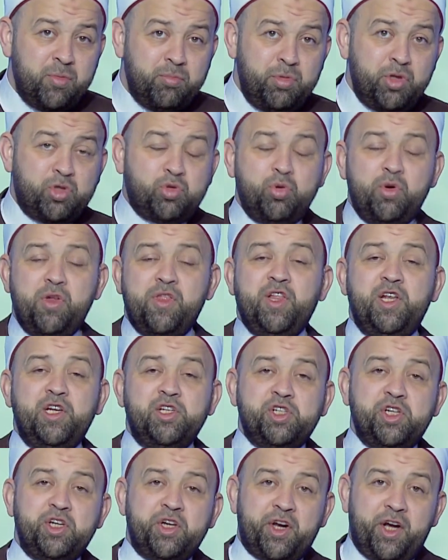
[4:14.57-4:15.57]
بتؤذي
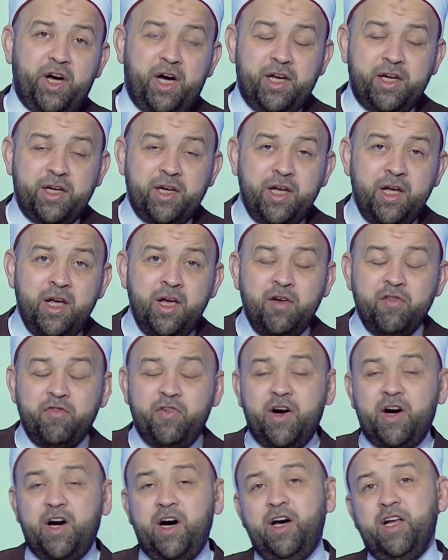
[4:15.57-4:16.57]
الجيران
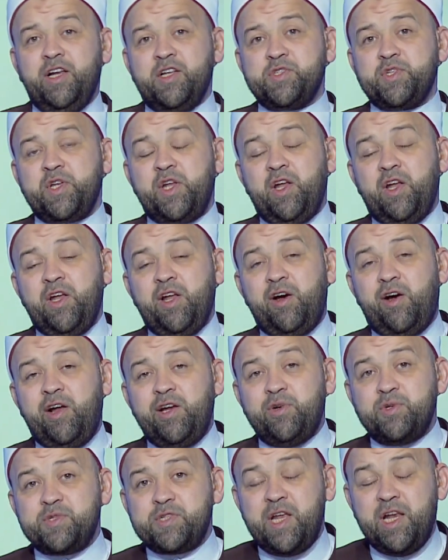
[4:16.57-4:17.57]
فقال صلى الله
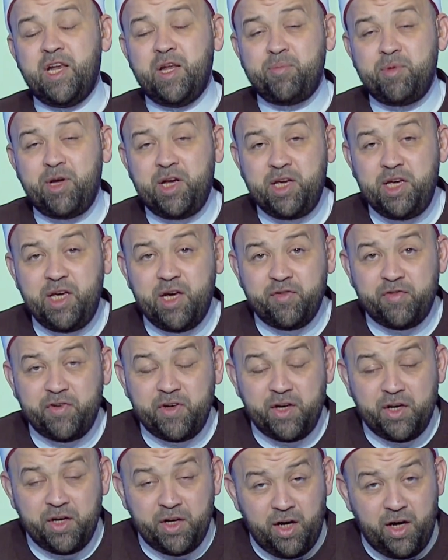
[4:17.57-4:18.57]
عليه وسلم هي في
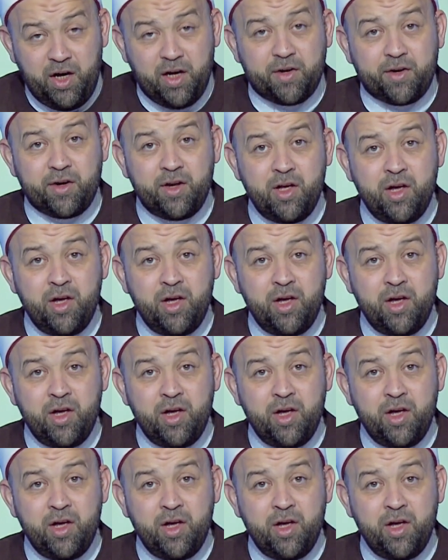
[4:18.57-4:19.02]
النار